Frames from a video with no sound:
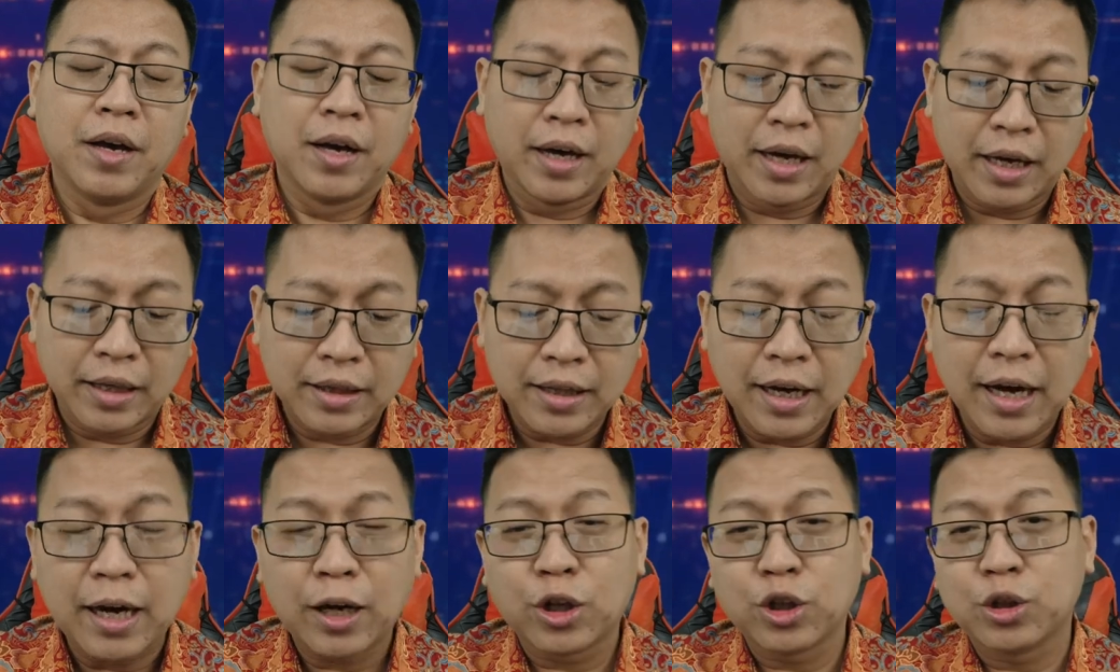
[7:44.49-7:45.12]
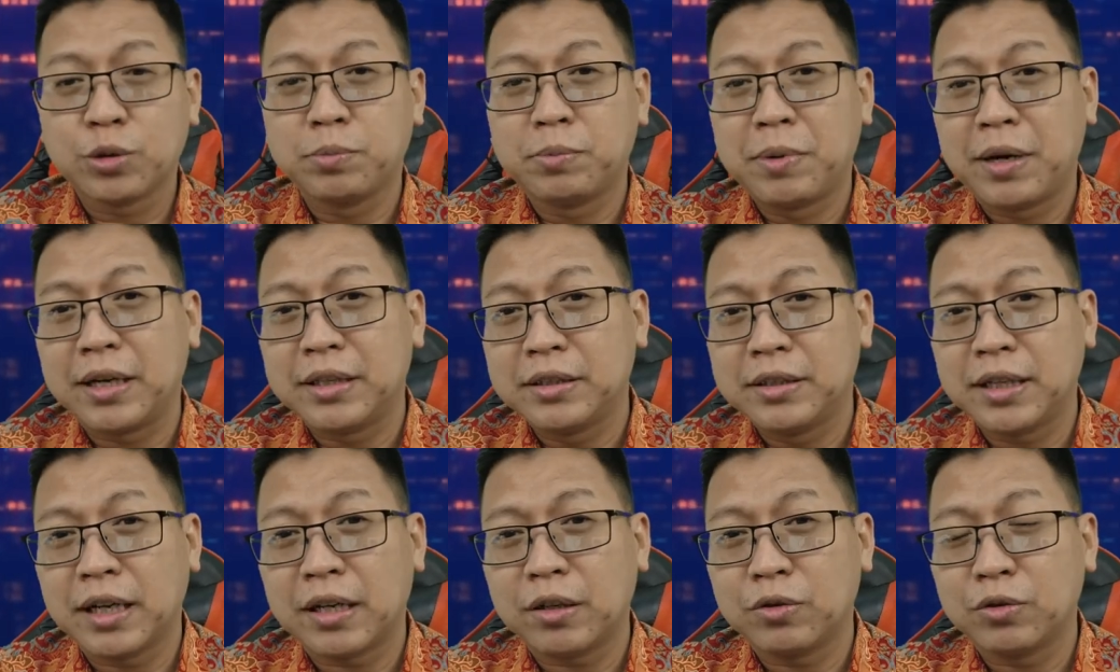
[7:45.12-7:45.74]
Kita harus
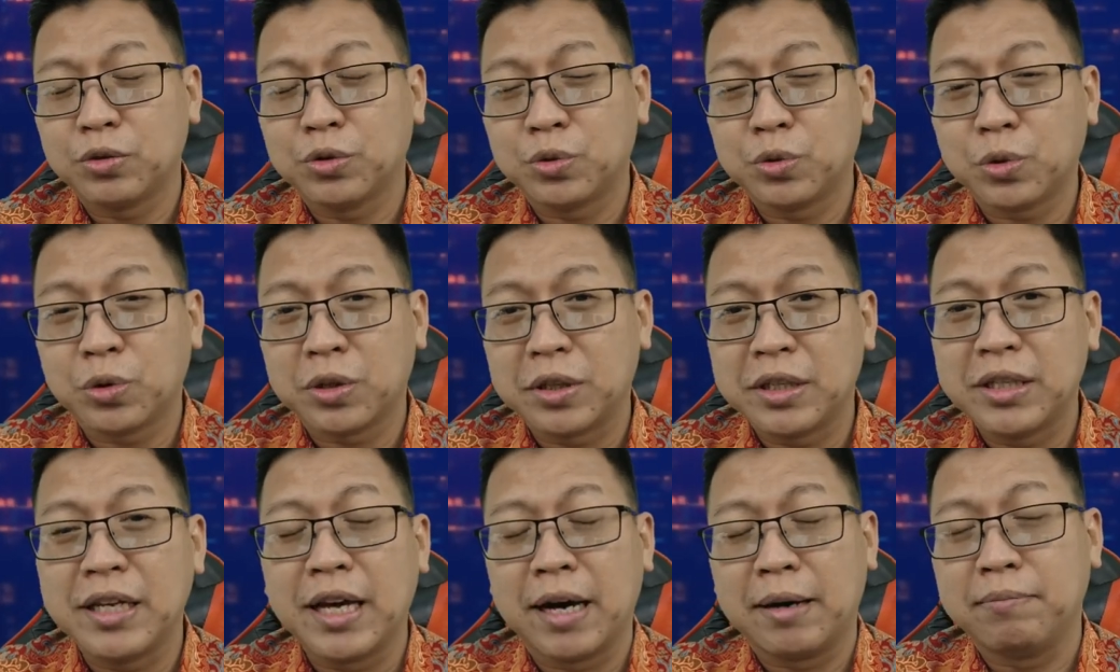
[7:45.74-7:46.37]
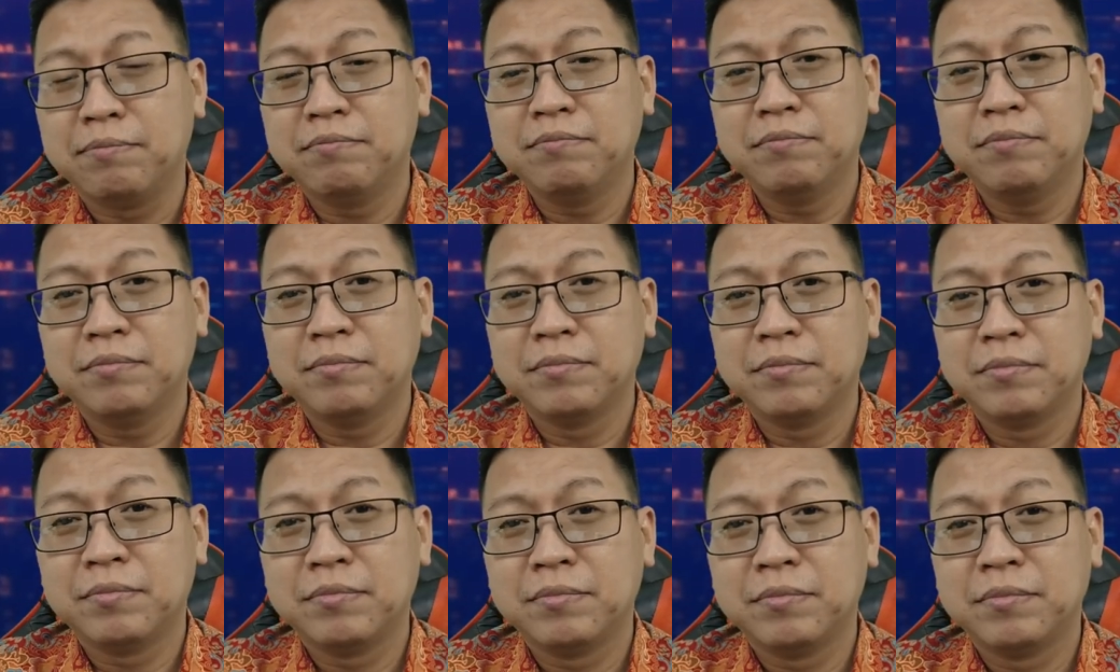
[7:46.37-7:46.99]
belajar untuk diam
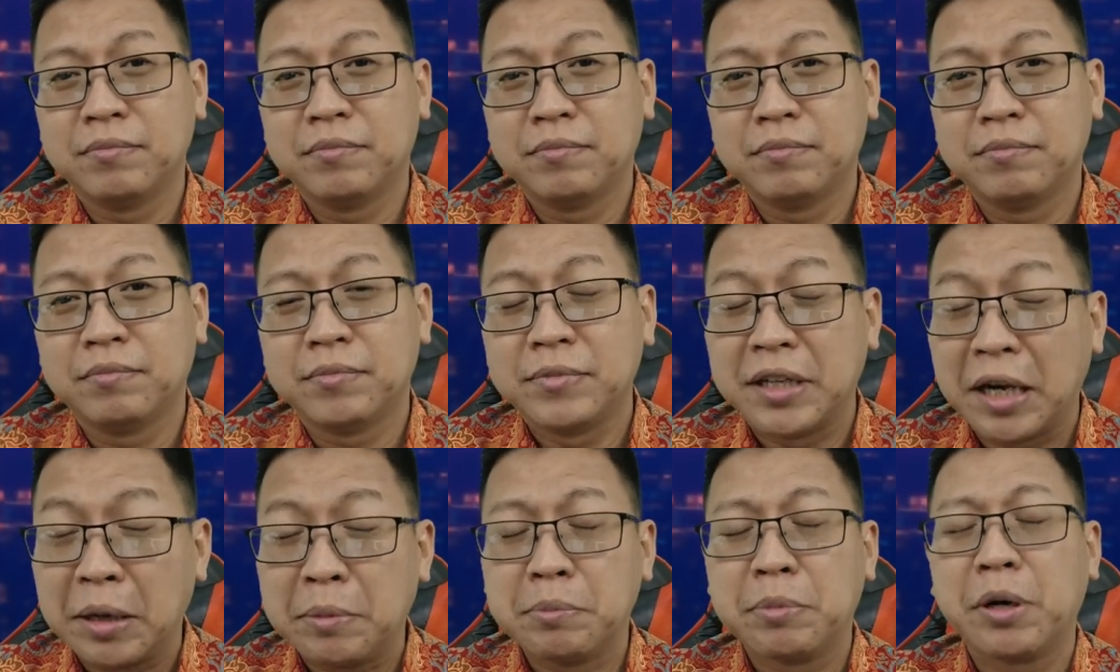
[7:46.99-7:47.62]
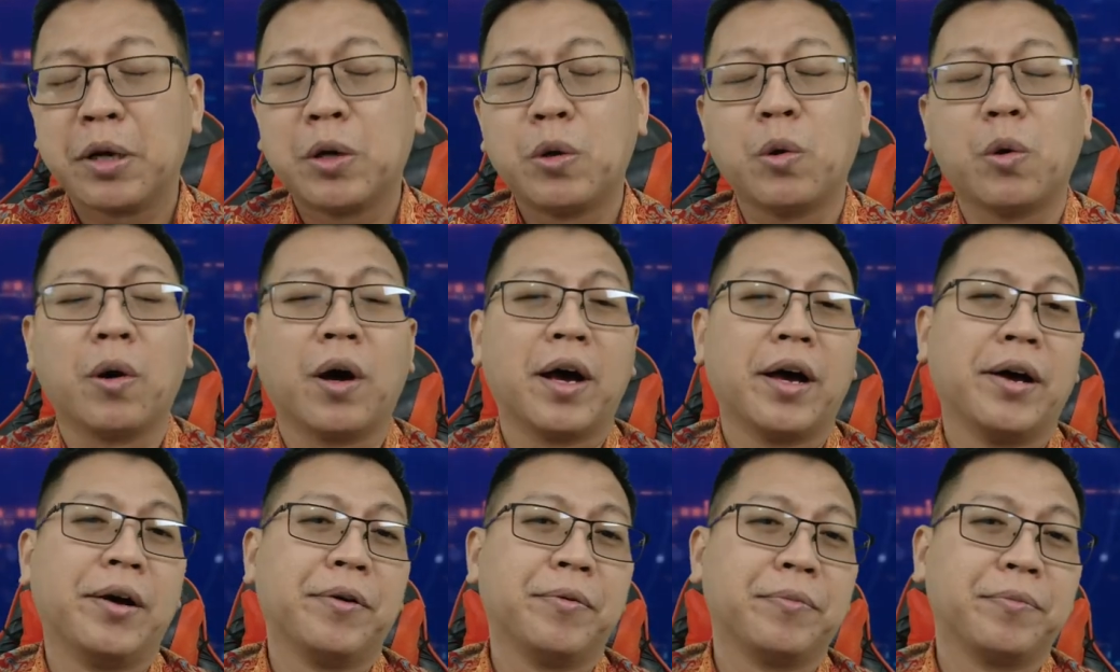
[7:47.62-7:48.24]
dan
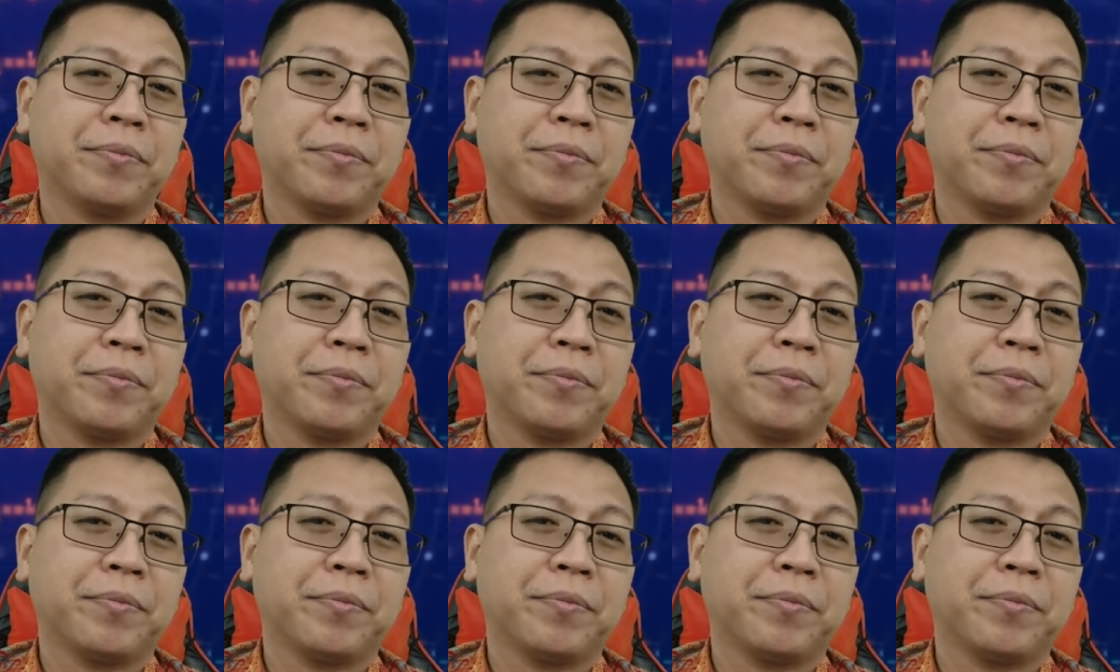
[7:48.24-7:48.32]
berdoa.